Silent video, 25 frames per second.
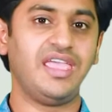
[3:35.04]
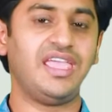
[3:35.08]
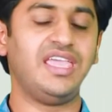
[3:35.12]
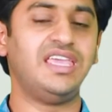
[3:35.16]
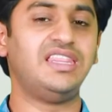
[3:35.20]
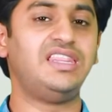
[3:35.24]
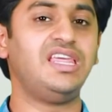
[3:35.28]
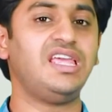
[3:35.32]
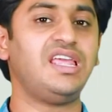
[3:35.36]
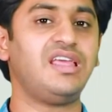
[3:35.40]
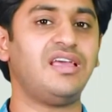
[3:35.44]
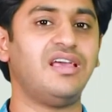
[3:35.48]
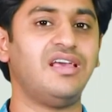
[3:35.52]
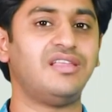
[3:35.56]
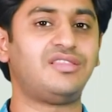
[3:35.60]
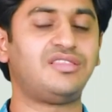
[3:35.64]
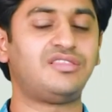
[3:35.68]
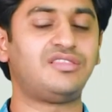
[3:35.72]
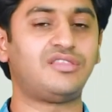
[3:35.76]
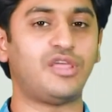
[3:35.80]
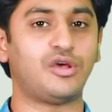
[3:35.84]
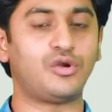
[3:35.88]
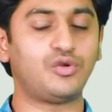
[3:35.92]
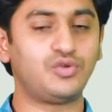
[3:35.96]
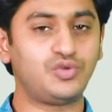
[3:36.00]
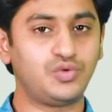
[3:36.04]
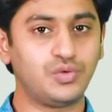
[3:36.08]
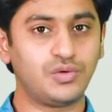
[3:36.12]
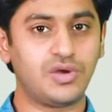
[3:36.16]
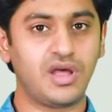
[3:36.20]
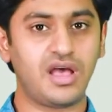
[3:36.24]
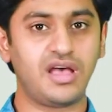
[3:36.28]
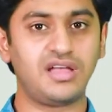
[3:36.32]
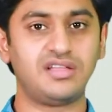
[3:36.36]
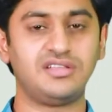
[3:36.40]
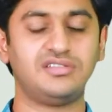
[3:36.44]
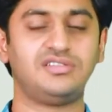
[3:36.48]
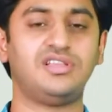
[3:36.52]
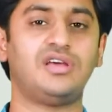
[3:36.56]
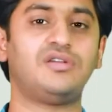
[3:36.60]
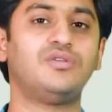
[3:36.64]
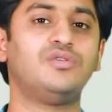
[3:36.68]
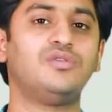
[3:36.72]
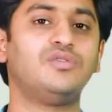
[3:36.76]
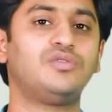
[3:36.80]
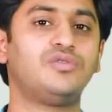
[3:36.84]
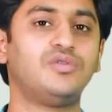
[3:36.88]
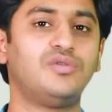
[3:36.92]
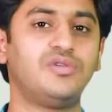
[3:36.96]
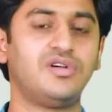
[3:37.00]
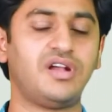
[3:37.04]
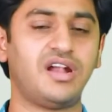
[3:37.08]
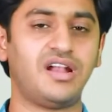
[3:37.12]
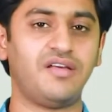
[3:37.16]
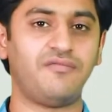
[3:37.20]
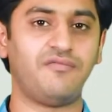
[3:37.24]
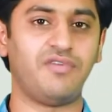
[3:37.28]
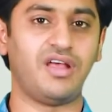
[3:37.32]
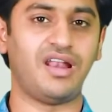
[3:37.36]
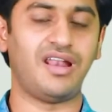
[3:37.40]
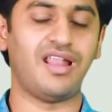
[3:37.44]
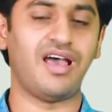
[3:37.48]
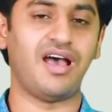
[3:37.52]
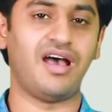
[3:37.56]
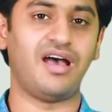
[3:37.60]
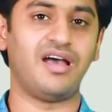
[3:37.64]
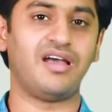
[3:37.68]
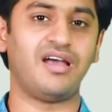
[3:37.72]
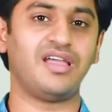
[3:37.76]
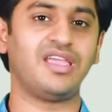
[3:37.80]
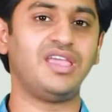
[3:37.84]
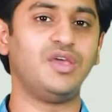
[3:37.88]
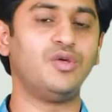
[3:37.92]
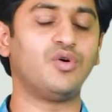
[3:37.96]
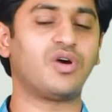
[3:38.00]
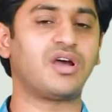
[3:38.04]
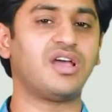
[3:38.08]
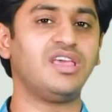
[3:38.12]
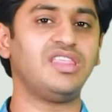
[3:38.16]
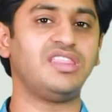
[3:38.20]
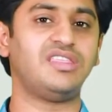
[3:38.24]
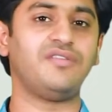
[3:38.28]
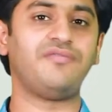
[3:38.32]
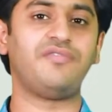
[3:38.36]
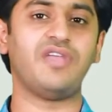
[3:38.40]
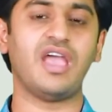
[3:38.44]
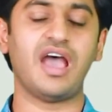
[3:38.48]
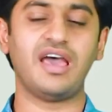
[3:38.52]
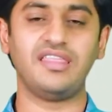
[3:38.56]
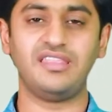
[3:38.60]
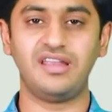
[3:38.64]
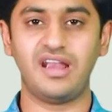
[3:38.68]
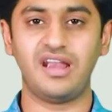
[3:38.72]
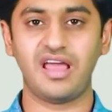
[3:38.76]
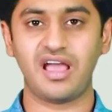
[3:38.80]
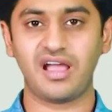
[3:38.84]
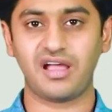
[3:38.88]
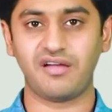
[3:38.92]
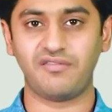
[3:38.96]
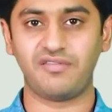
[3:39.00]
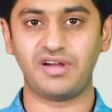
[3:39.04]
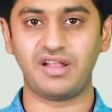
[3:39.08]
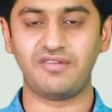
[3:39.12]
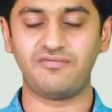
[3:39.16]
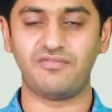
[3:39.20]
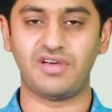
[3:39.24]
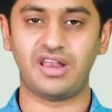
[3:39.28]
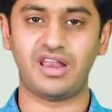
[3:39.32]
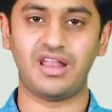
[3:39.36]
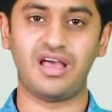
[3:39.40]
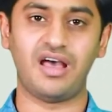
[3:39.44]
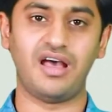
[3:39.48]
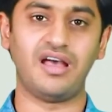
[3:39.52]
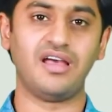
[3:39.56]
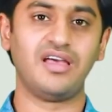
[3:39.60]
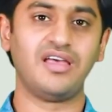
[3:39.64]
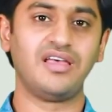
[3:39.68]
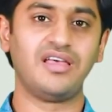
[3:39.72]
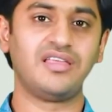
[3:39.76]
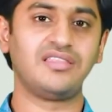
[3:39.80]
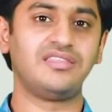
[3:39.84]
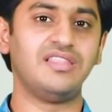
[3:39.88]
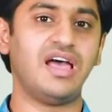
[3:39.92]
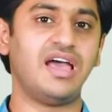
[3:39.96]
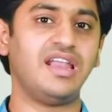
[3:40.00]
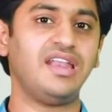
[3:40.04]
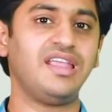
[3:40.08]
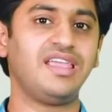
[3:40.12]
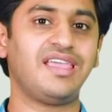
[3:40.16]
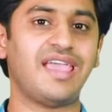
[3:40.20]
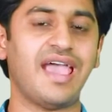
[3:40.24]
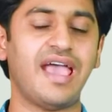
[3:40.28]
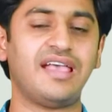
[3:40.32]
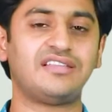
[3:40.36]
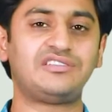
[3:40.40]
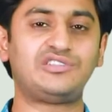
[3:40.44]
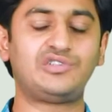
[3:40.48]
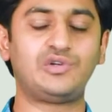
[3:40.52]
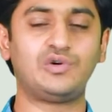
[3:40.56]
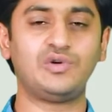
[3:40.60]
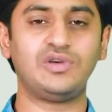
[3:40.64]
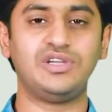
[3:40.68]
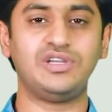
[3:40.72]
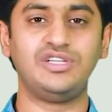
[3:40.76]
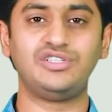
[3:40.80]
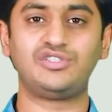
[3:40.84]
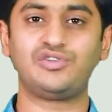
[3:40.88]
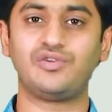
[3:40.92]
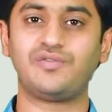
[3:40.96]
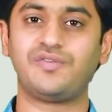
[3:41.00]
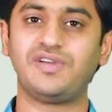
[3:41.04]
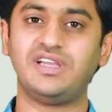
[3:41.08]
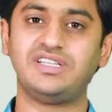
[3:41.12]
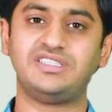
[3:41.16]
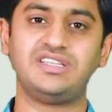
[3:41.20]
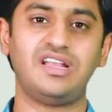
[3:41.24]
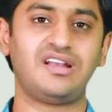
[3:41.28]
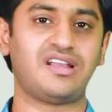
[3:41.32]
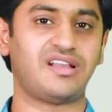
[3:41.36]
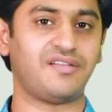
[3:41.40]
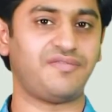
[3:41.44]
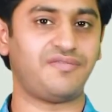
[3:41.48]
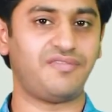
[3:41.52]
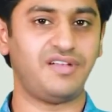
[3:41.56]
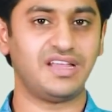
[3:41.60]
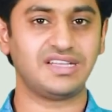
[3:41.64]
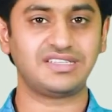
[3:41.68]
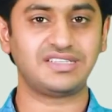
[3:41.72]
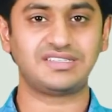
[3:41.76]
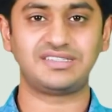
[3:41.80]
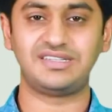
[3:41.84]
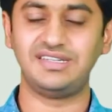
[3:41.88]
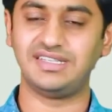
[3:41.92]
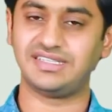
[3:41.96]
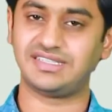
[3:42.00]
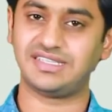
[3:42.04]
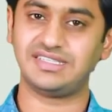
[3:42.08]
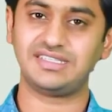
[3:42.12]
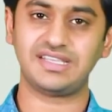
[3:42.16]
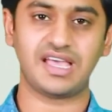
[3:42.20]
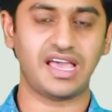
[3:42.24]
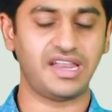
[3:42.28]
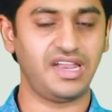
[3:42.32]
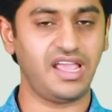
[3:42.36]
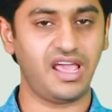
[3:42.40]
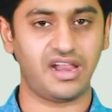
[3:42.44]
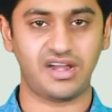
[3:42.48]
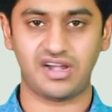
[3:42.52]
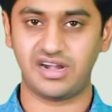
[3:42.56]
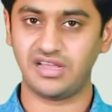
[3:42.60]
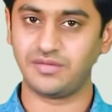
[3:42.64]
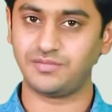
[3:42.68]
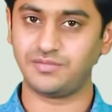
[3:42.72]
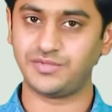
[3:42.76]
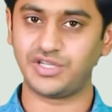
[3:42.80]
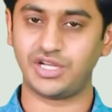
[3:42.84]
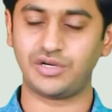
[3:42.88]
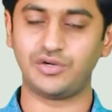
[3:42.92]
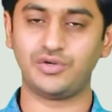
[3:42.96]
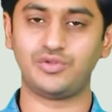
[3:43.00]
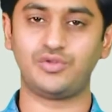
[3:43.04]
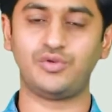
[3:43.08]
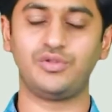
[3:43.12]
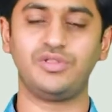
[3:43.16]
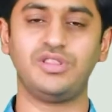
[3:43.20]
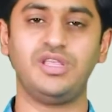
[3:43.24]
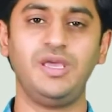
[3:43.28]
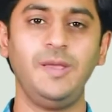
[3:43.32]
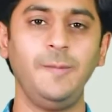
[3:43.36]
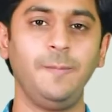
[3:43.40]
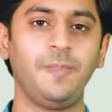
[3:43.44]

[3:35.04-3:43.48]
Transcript: ఇది తరచుగా జరుగుతూ ఉండడం వల్ల ఇది ఒక ఇది వ్యాధిలాగా అవ్వడం వల్ల దాన్ని గ్యాస్ట్రో ఈసోఫేజియల్ రిఫ్లక్స్ డిసీజ్ అని అనడం జరుగుతుంది